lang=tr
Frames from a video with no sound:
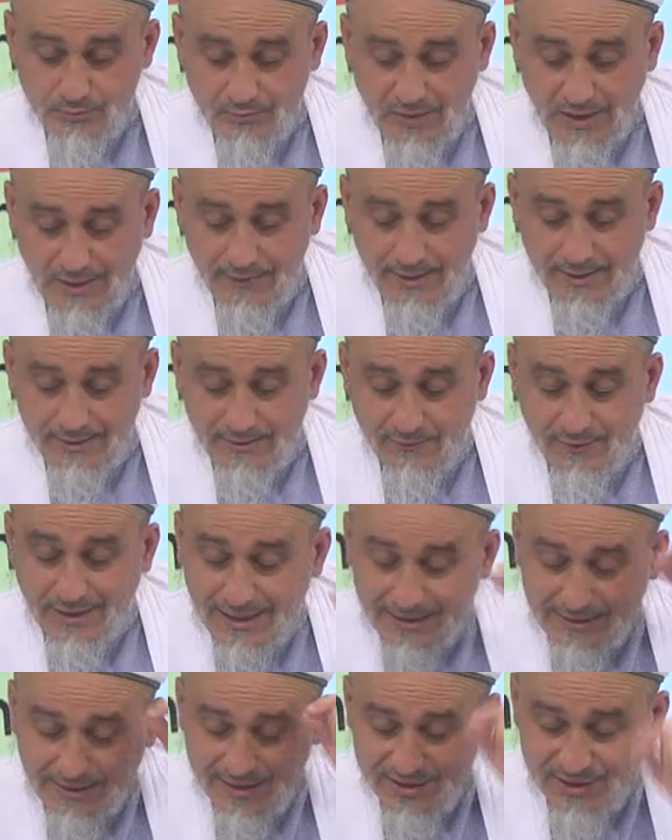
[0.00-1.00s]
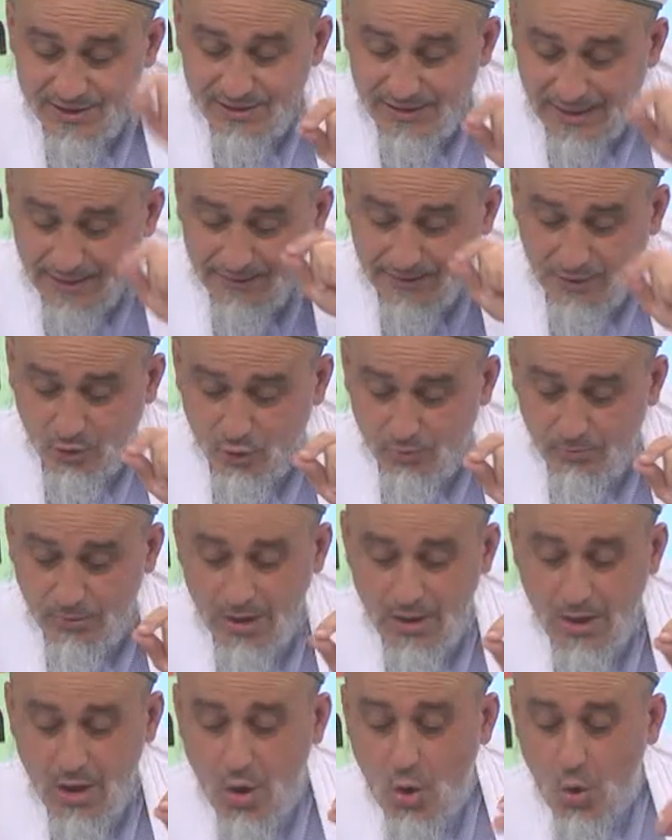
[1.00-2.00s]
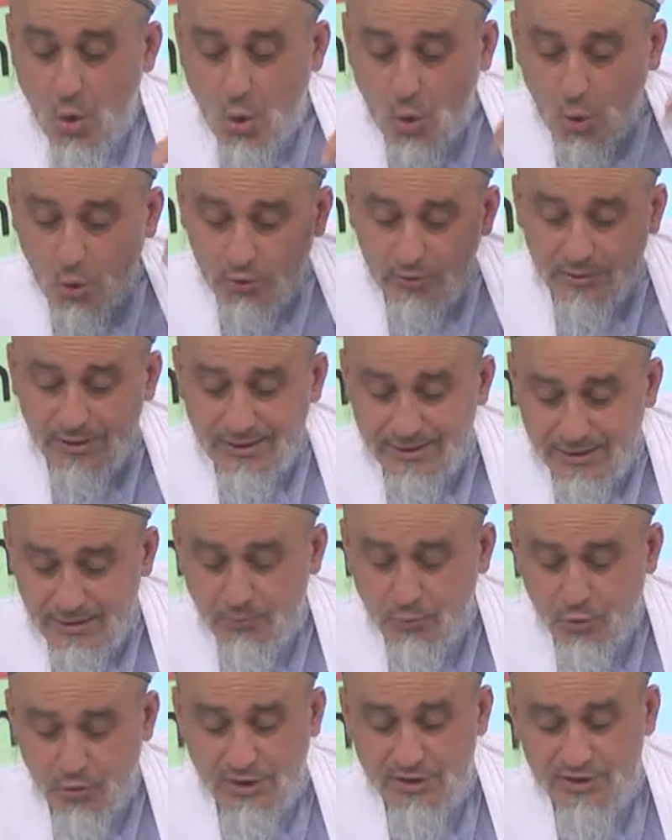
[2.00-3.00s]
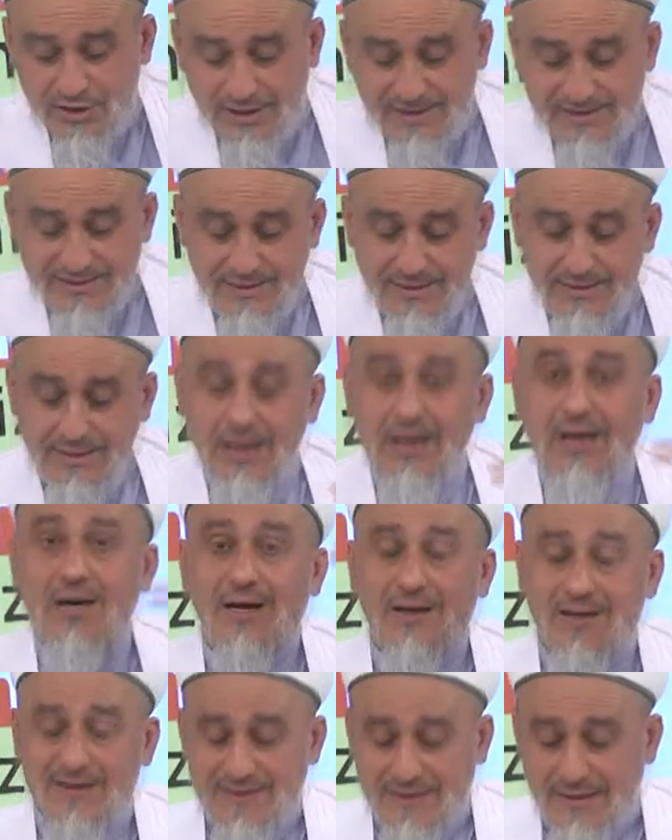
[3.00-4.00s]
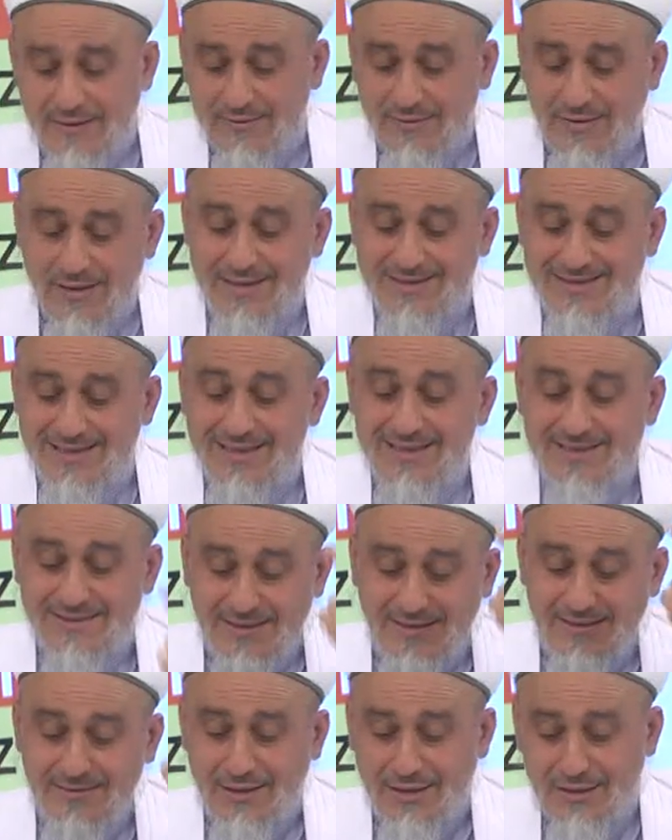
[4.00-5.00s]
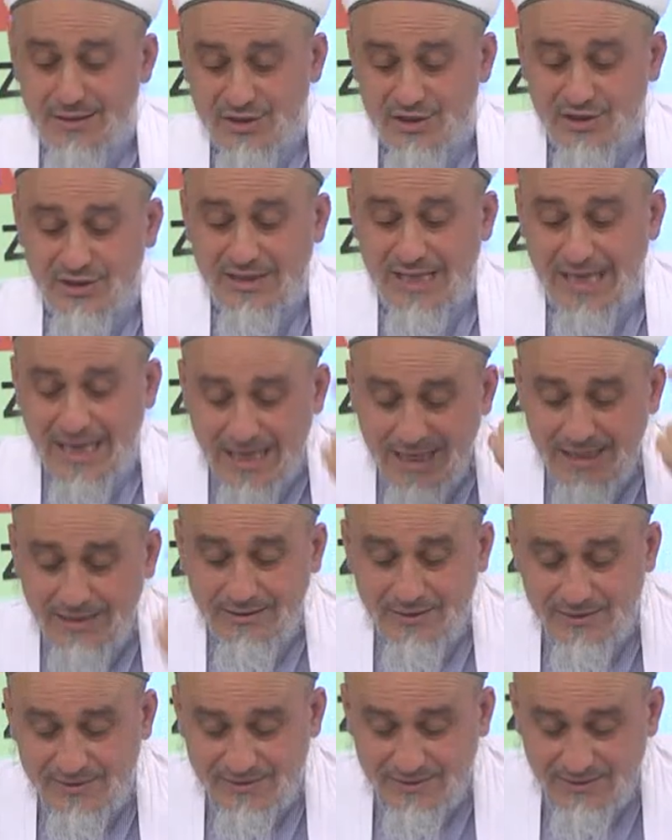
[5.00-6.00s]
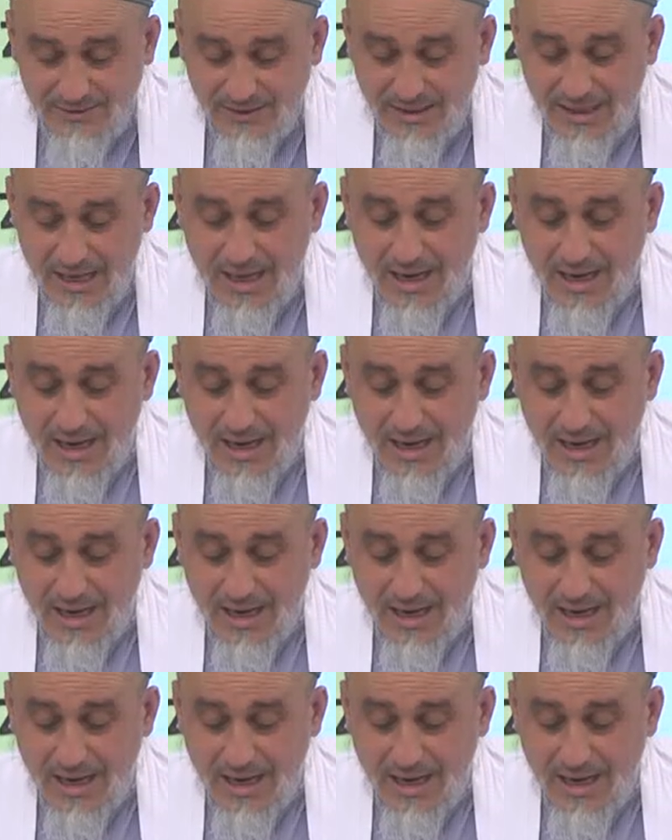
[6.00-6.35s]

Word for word: evet ve letecidennehum onları bulacaksın ahrasan nasi insanların içinde en hırslı